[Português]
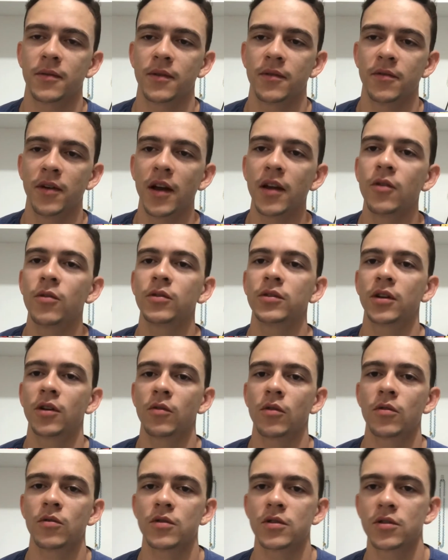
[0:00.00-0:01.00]
Vai encontrar
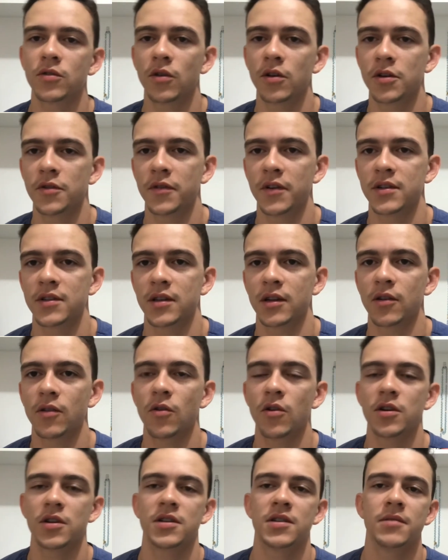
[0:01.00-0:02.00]
alguma coisa que gosta de fazer,
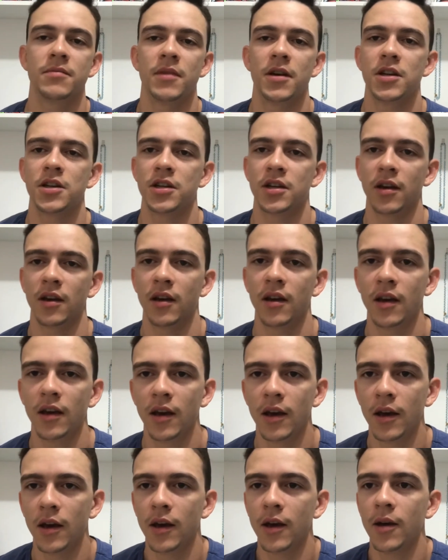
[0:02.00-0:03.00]
gosta de se mexer.
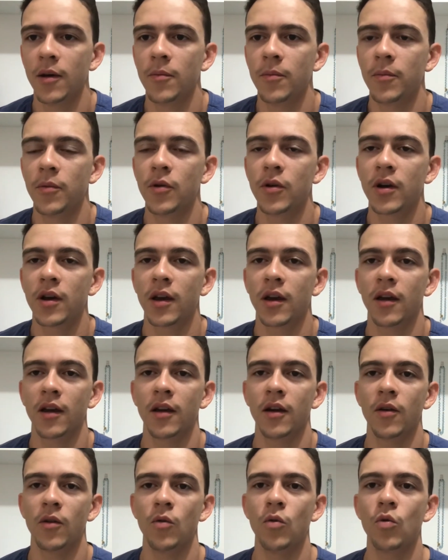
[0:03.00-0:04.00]

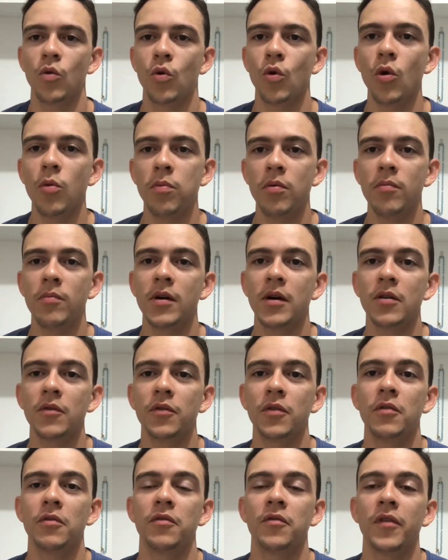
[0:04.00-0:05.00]
Porque o corpo humano
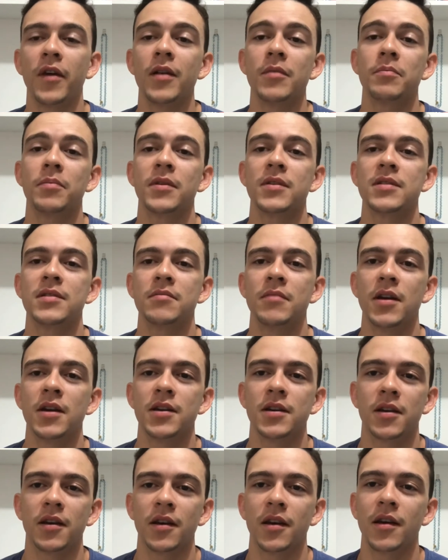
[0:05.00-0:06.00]
foi feito para se
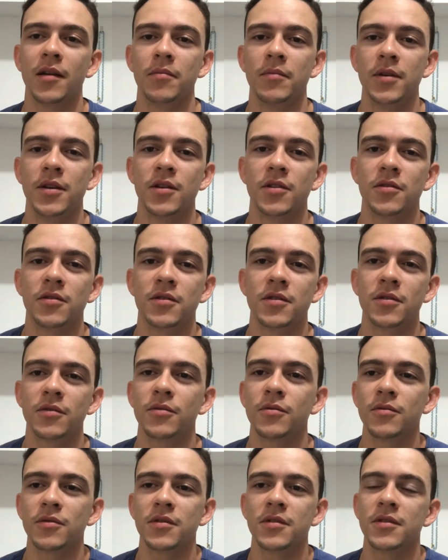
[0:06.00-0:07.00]
mexer, bicho. Se
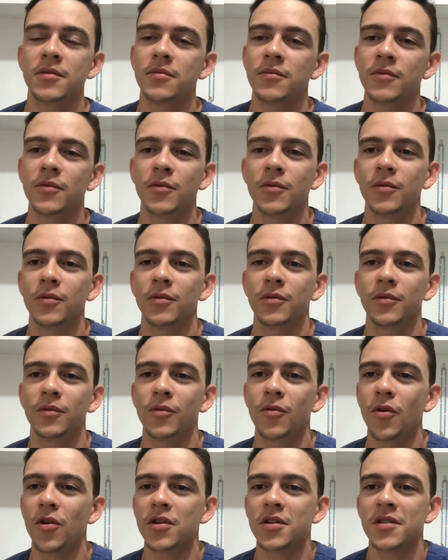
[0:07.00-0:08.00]
tu não, não, não,
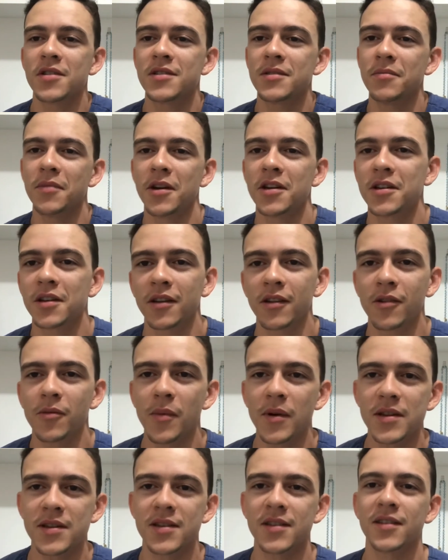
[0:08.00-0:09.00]
gosta de se mexer,
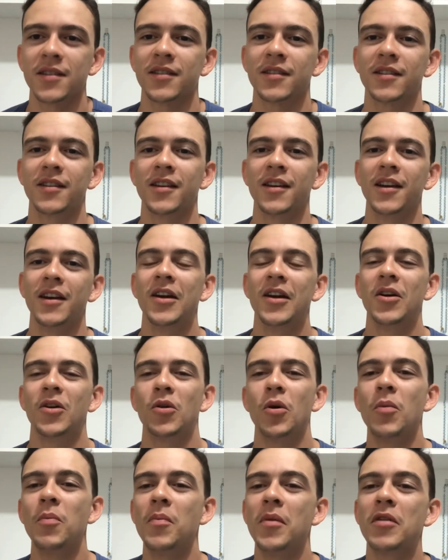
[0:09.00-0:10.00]
como assim? O
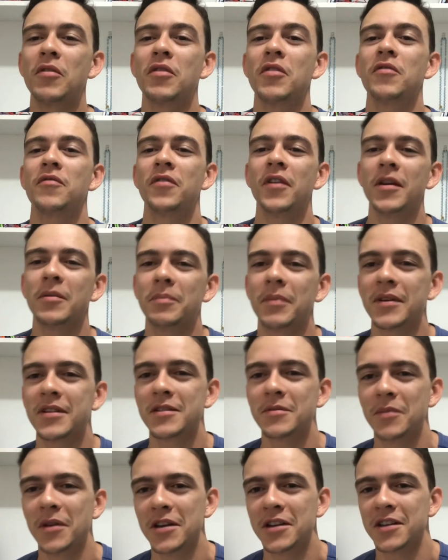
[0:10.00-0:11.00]
corpo humano foi feito para
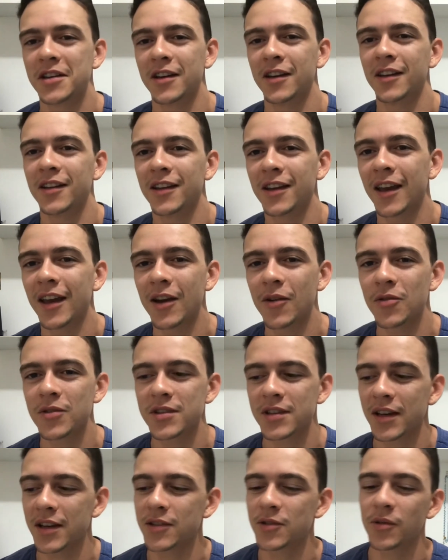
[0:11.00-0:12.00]
se mexer. Ninguém
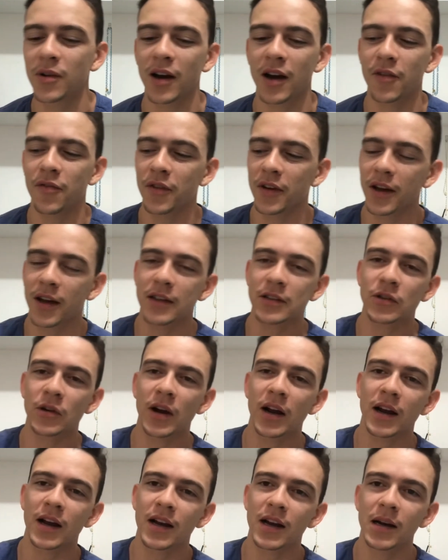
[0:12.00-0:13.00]
consegue. Se o cara ficar só
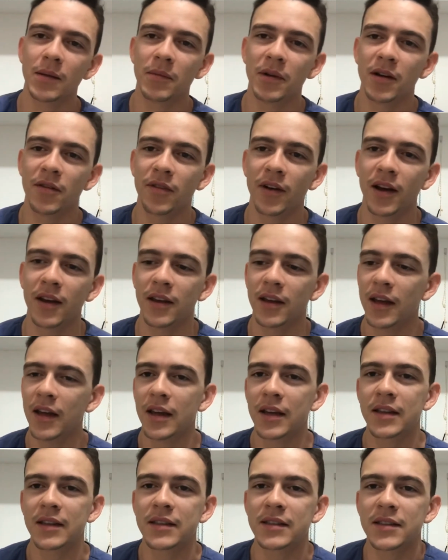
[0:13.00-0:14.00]
na cama, ele vai
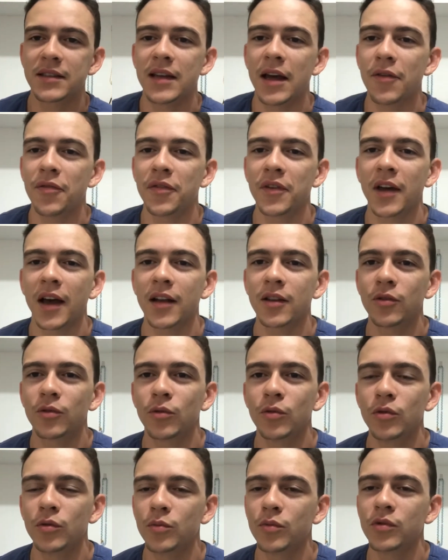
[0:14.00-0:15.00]
se definhar
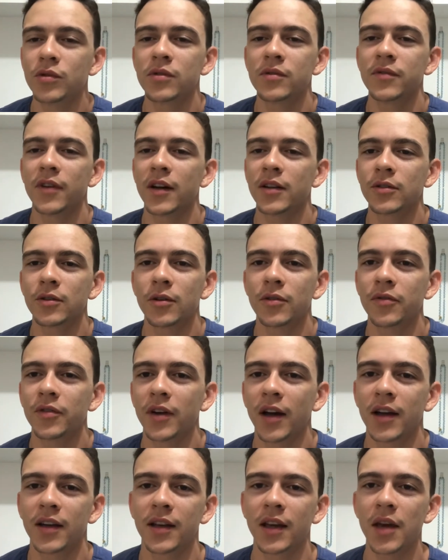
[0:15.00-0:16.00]
todo, o músculo vai
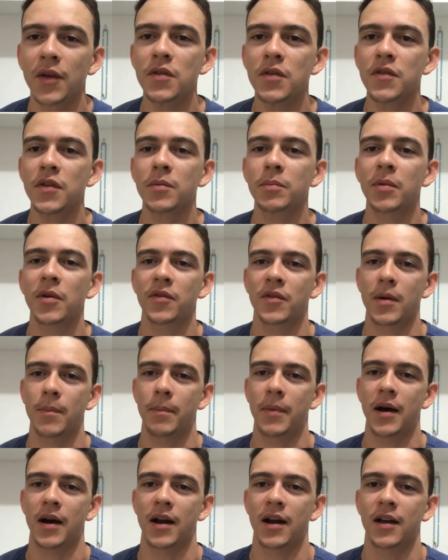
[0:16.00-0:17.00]
atrofiar. Ninguém foi feito para ficar
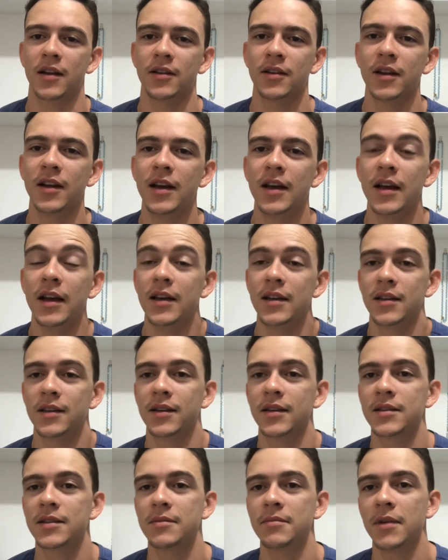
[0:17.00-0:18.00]
parado. Você
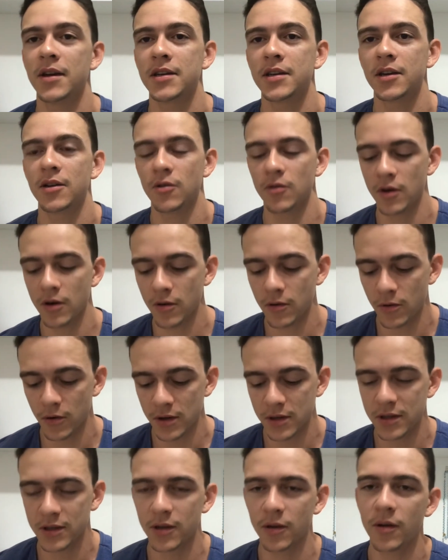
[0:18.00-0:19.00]
tem que se mexer em alguma
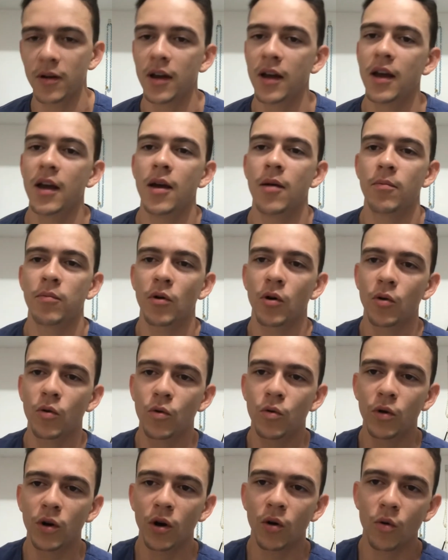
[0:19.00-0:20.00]
coisa. Então,
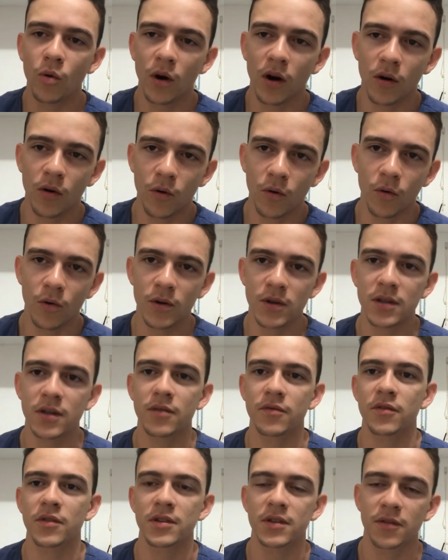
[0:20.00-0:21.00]
procure alguma coisa
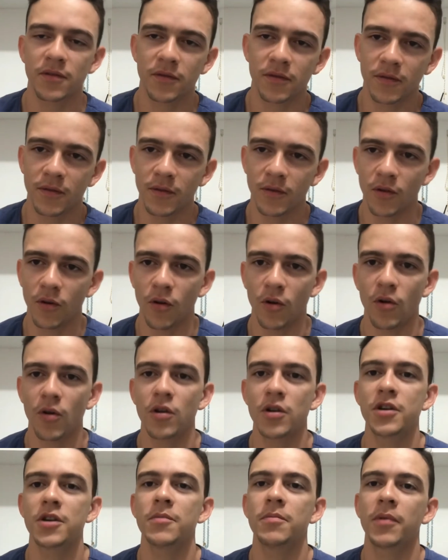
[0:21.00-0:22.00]
que você
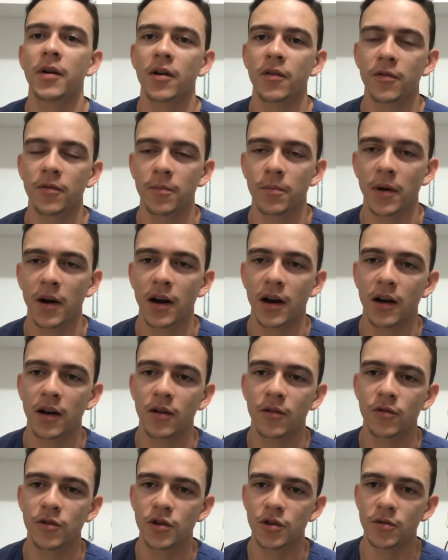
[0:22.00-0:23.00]
goste para
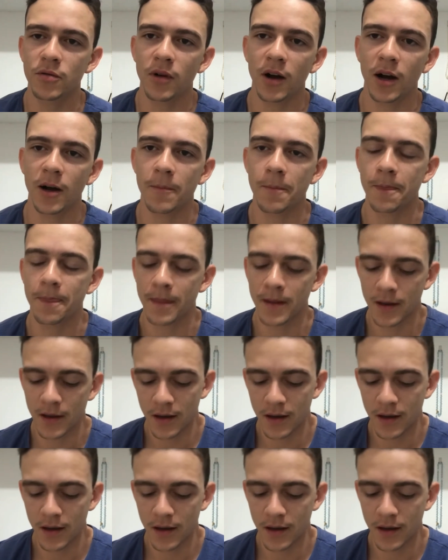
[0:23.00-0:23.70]
continuar.